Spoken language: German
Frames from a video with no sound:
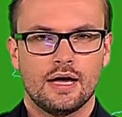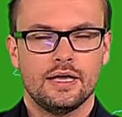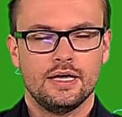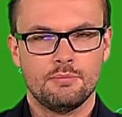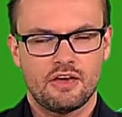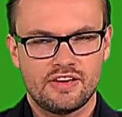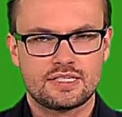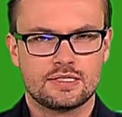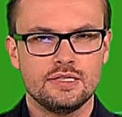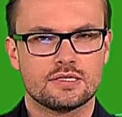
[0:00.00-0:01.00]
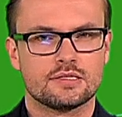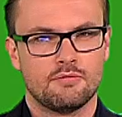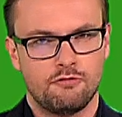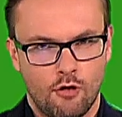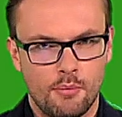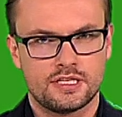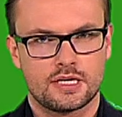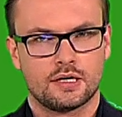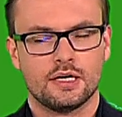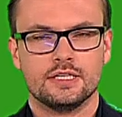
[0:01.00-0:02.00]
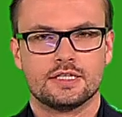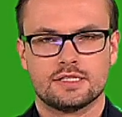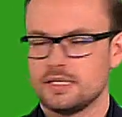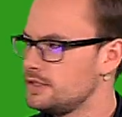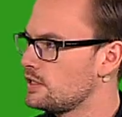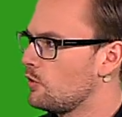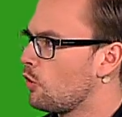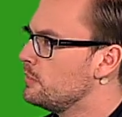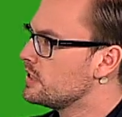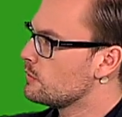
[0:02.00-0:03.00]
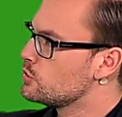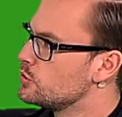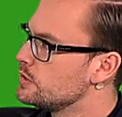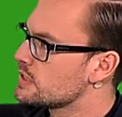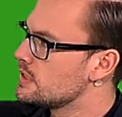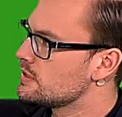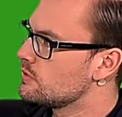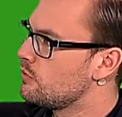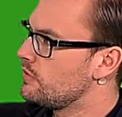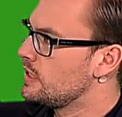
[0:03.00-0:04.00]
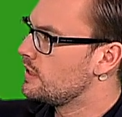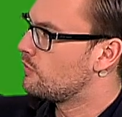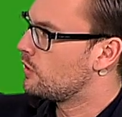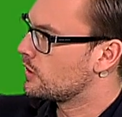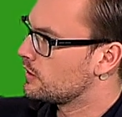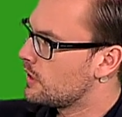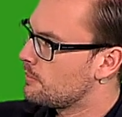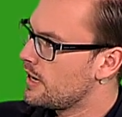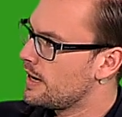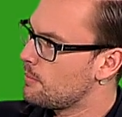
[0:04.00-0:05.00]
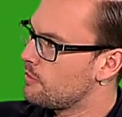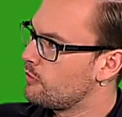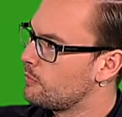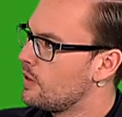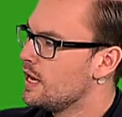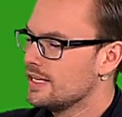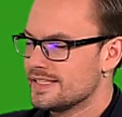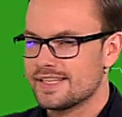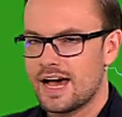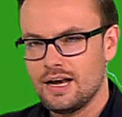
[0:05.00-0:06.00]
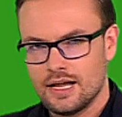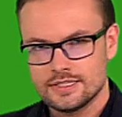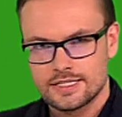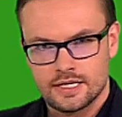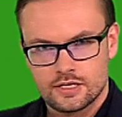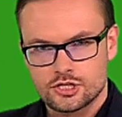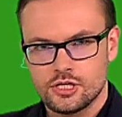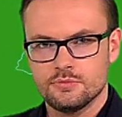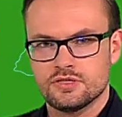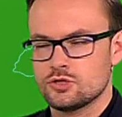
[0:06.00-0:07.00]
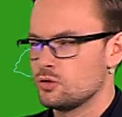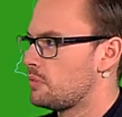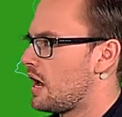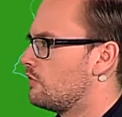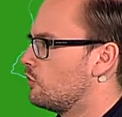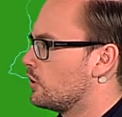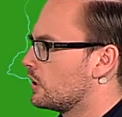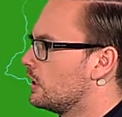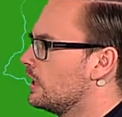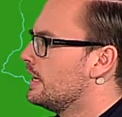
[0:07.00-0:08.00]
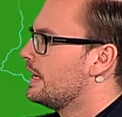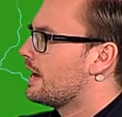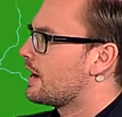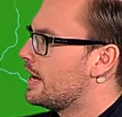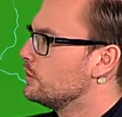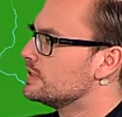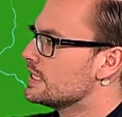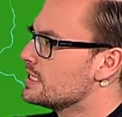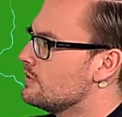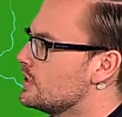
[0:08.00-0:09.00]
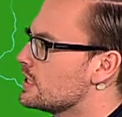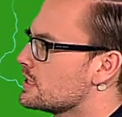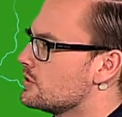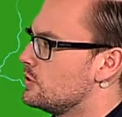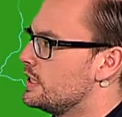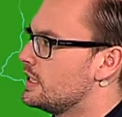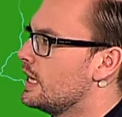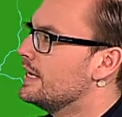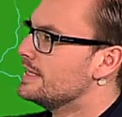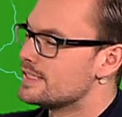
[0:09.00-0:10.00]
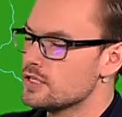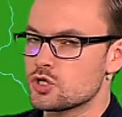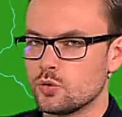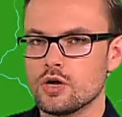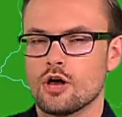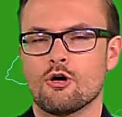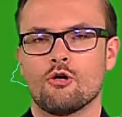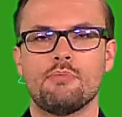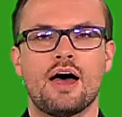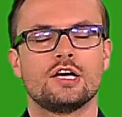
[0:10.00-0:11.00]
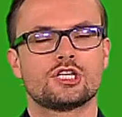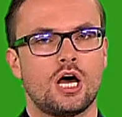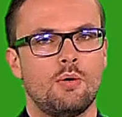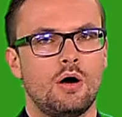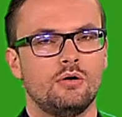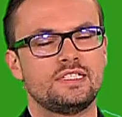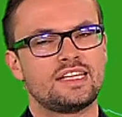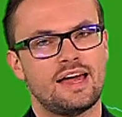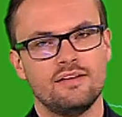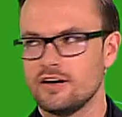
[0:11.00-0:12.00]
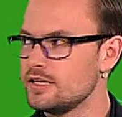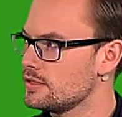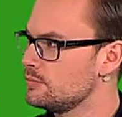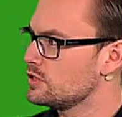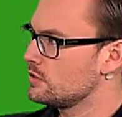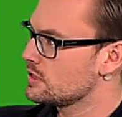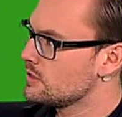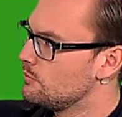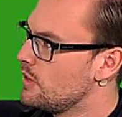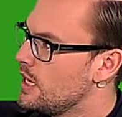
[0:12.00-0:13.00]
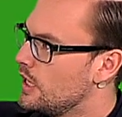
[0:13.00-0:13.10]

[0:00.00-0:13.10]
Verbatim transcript: Im Westen ist es am Vormittag tatsächlich da noch mit am schönsten. Da sind nur wenige Wolken dabei, aber vom Saarland her, da schieben sich schon ein paar Wolken herein. Und dann sehen wir das natürlich. Hier sind schon auch noch ein paar Schauer und teilweise, besonders im